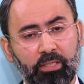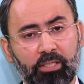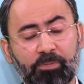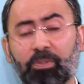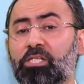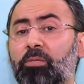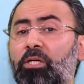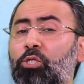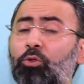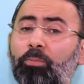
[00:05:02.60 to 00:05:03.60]
Спасибо,
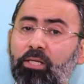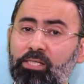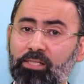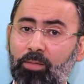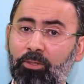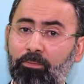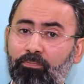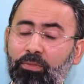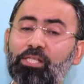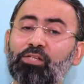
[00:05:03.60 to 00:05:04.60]
что были с нами.
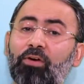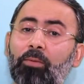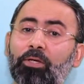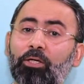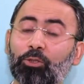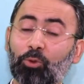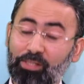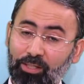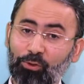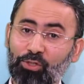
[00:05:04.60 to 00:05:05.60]
И с вами до
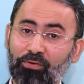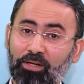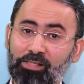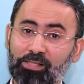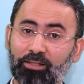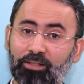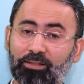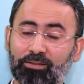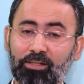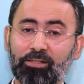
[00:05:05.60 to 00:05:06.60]
следующего раза
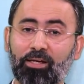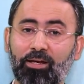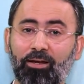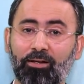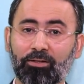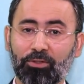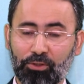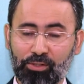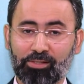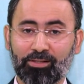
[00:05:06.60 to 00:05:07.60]
Даниэль
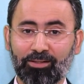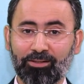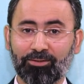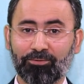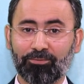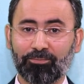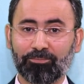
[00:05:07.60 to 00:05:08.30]
Исраилов.